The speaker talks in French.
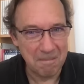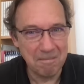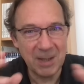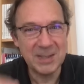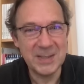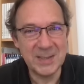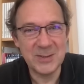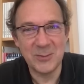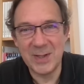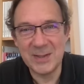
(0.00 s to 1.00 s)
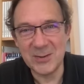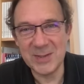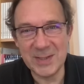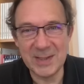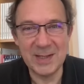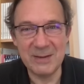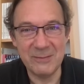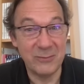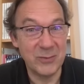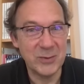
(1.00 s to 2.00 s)
maxi de son intensité,
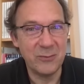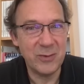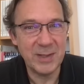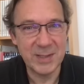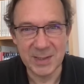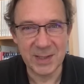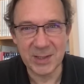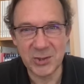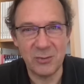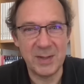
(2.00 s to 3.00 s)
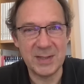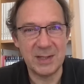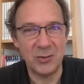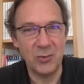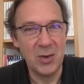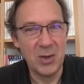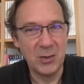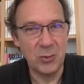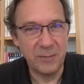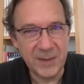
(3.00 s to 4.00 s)
vous envoie des énergies en matière de,
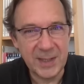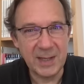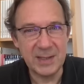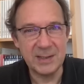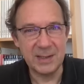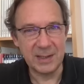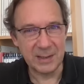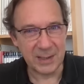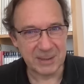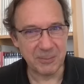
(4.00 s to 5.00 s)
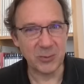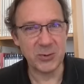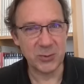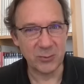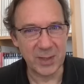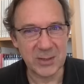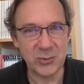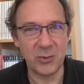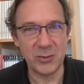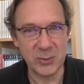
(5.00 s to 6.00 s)
vitalité, d'expansion,
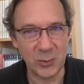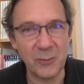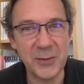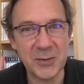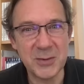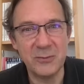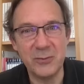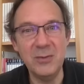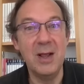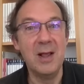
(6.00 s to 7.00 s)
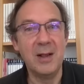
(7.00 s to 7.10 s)
d'assurance, de confiance en vous.